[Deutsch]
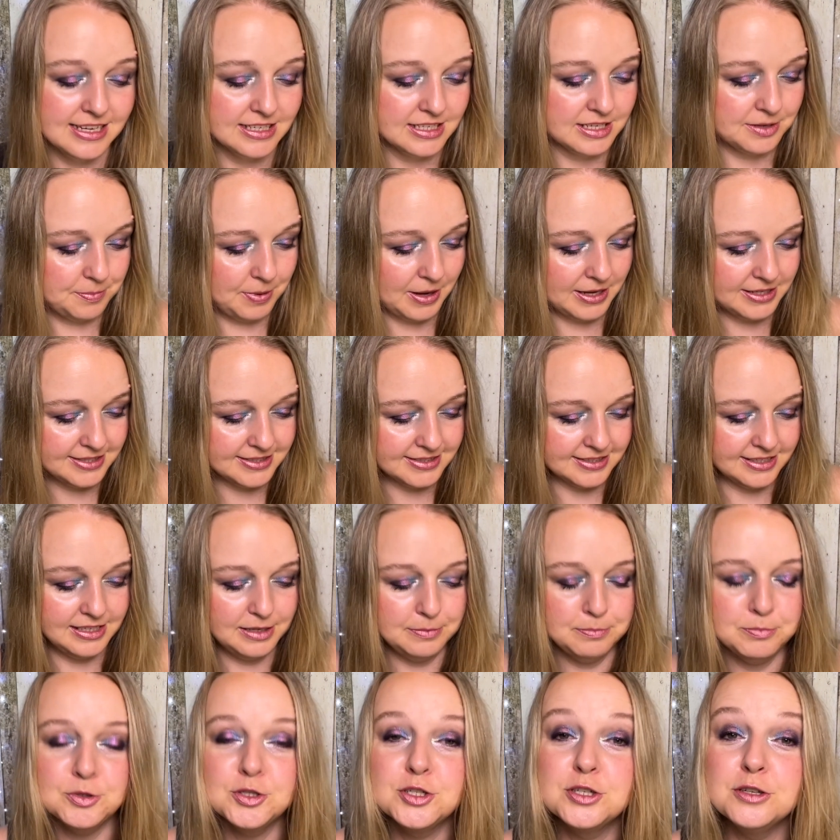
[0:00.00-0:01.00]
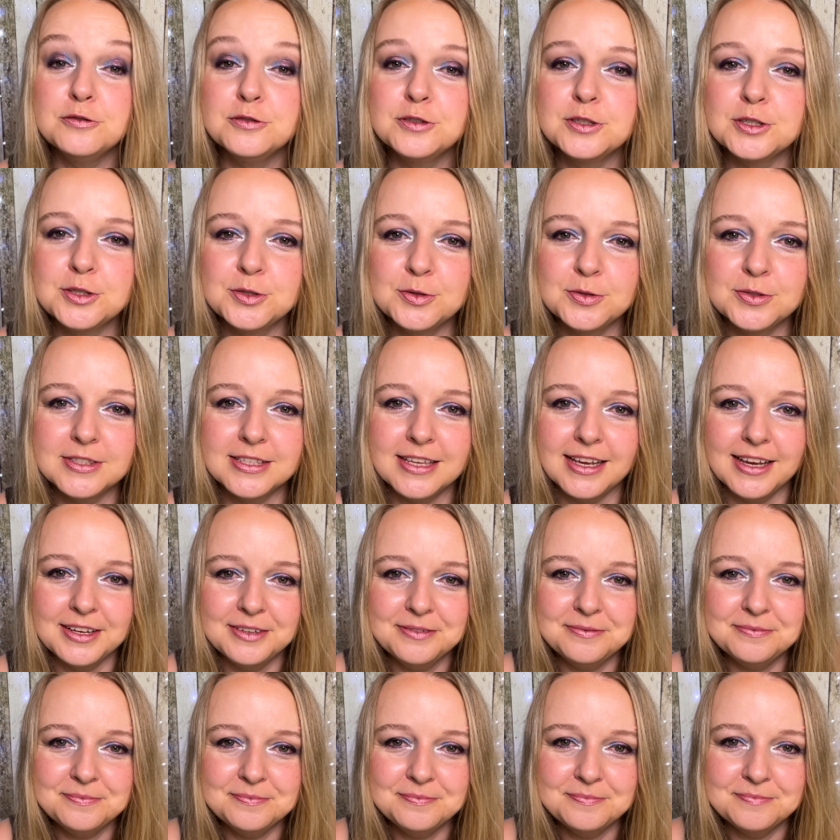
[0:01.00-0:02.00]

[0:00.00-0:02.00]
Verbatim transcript: der passende Lippenstift dazu sein